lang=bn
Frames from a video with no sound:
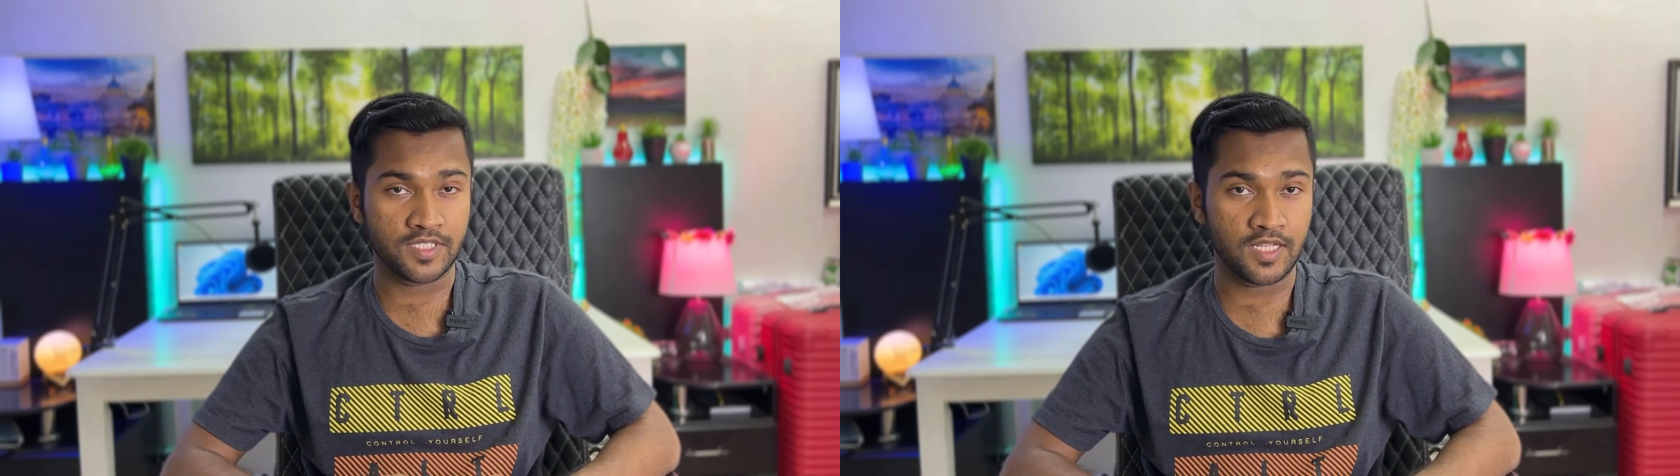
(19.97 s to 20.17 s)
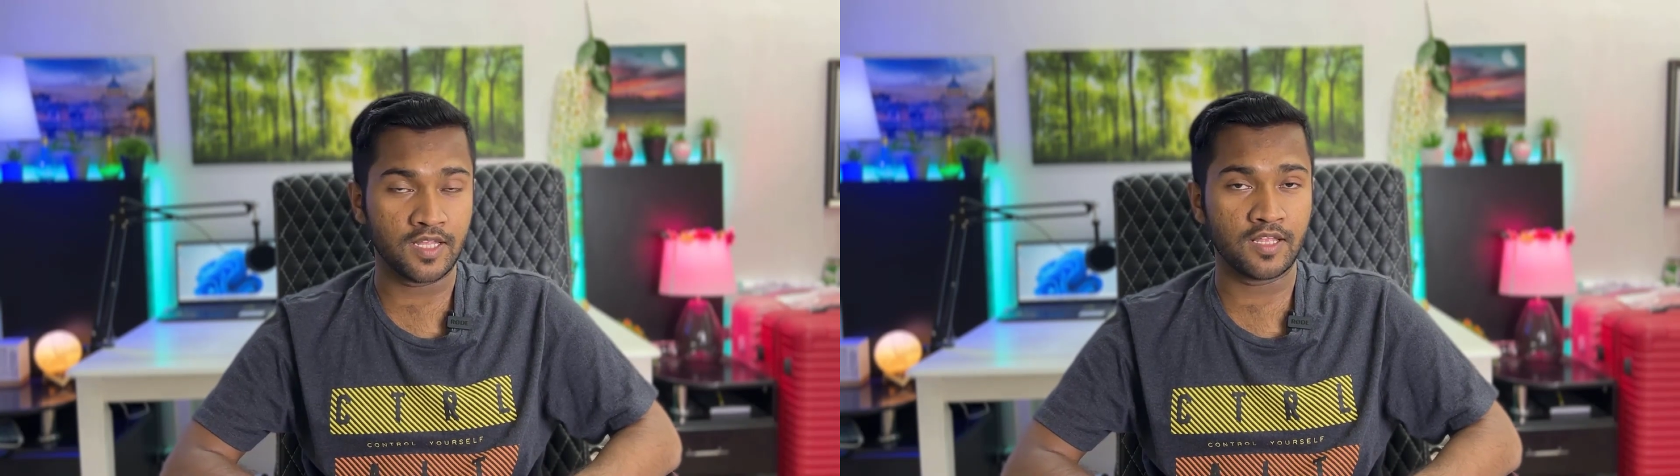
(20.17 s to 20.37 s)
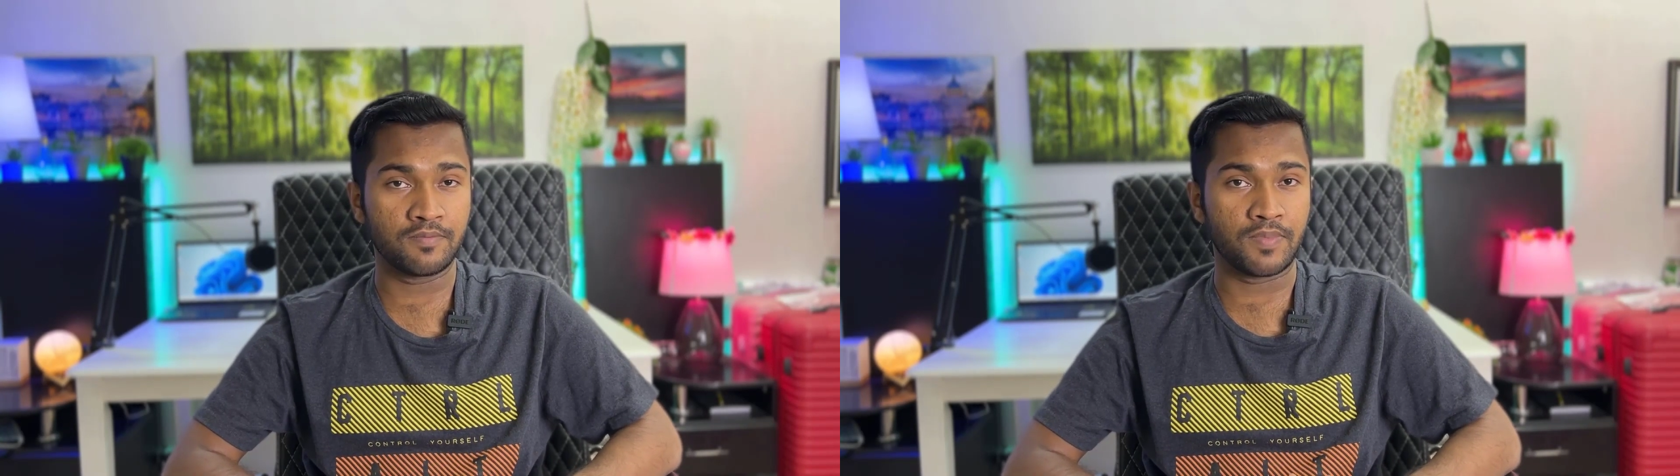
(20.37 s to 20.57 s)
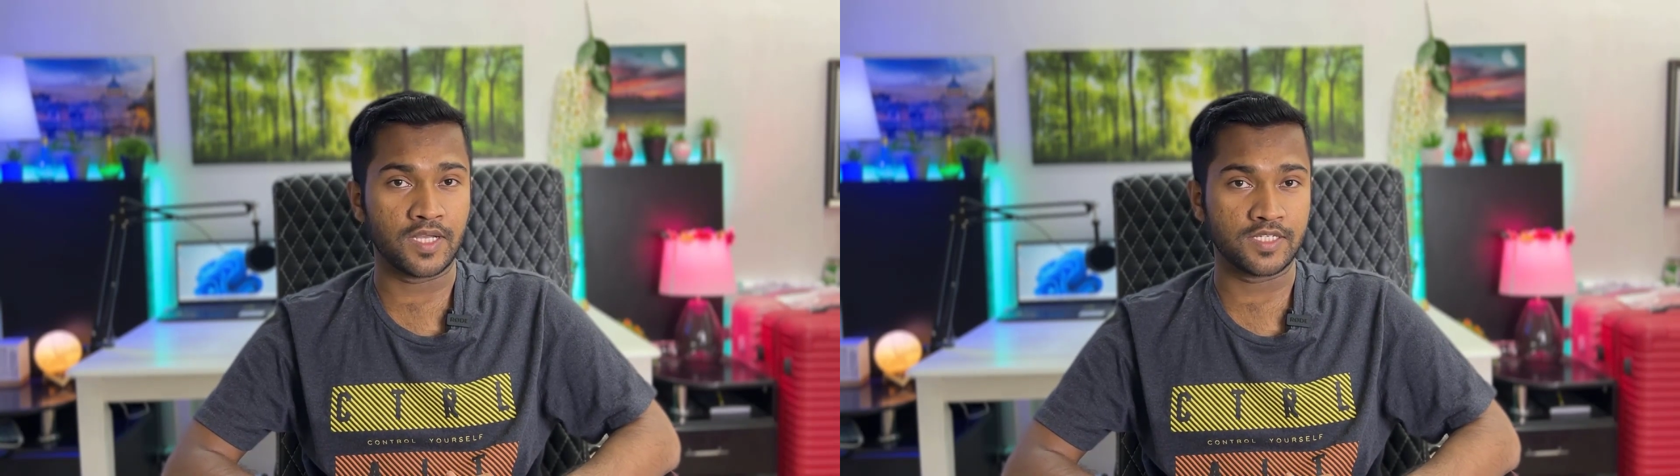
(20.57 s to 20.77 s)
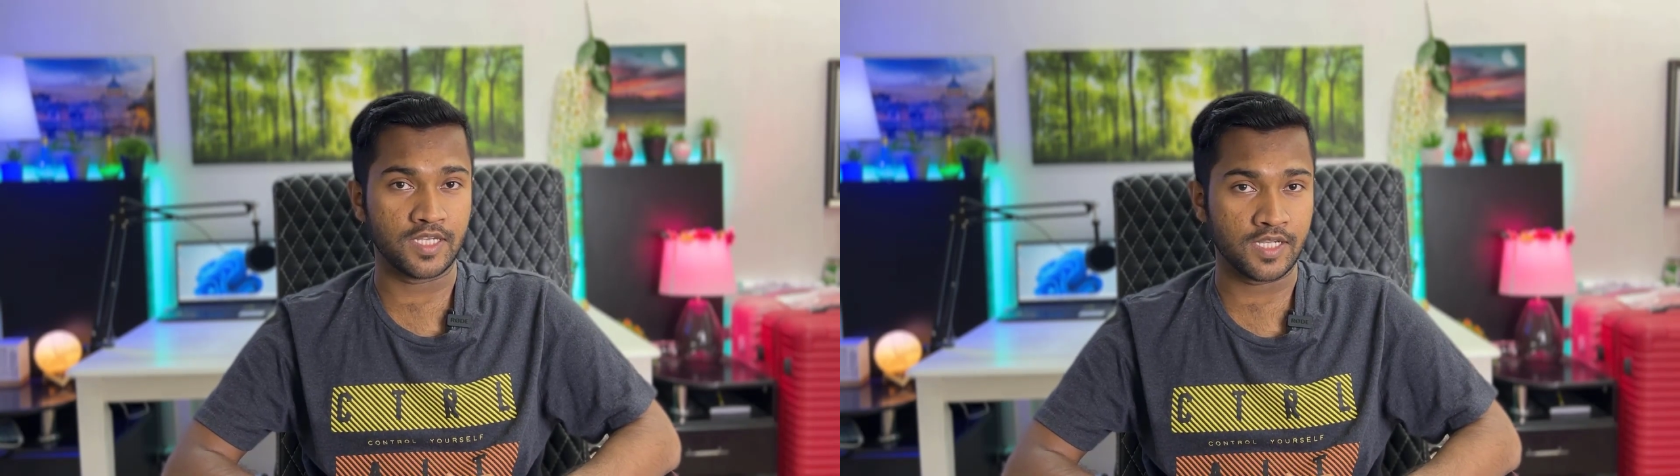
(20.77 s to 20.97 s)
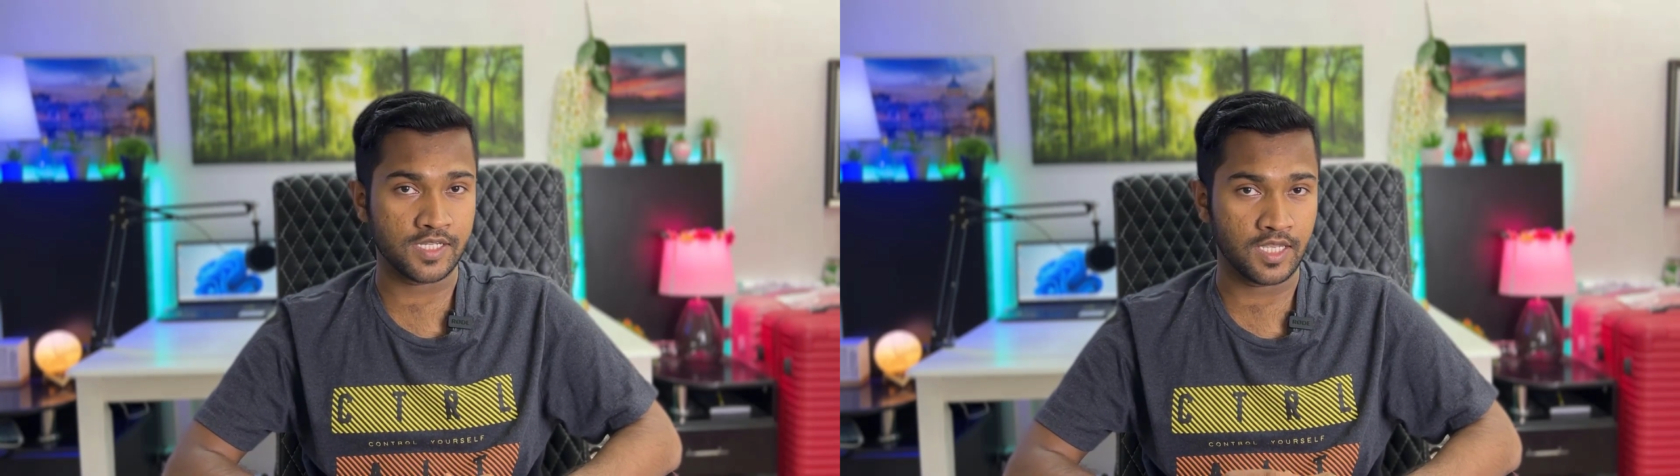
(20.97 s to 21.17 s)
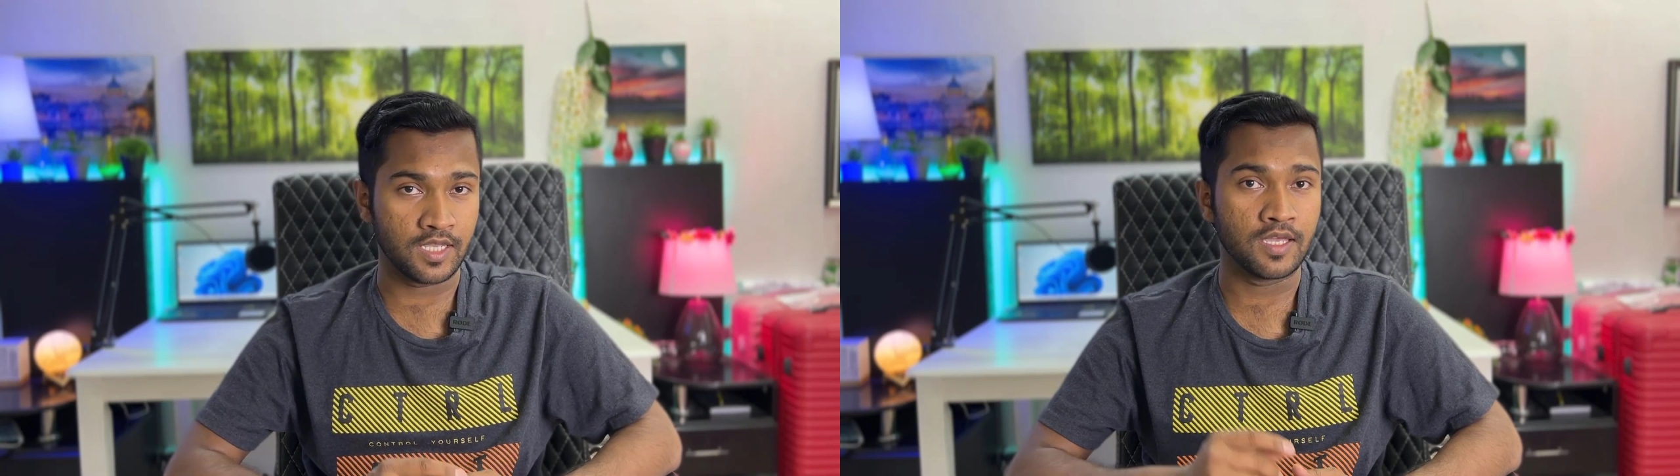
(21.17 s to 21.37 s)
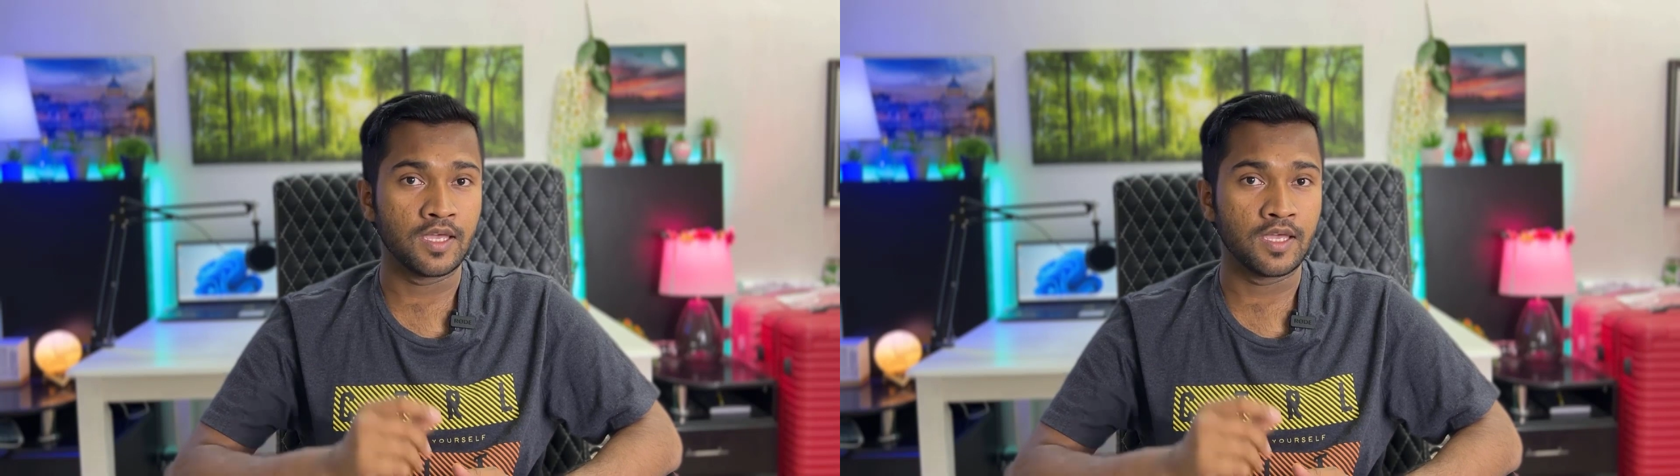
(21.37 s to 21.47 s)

চ্যানেলের পাশে একটি